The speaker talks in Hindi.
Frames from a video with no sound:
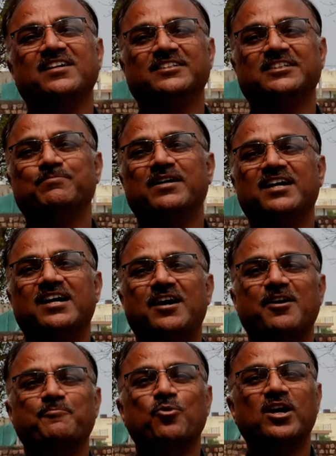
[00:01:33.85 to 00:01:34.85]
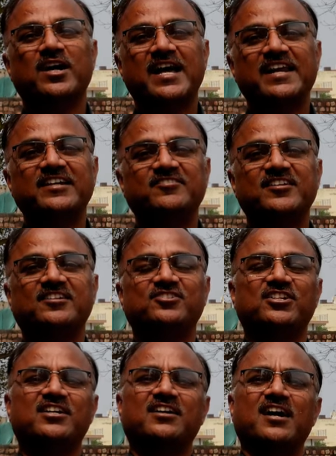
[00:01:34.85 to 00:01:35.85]
जिसमें मुगल
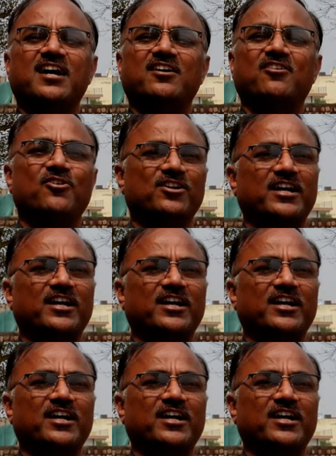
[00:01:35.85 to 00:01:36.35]
आर्किटेक्चर का और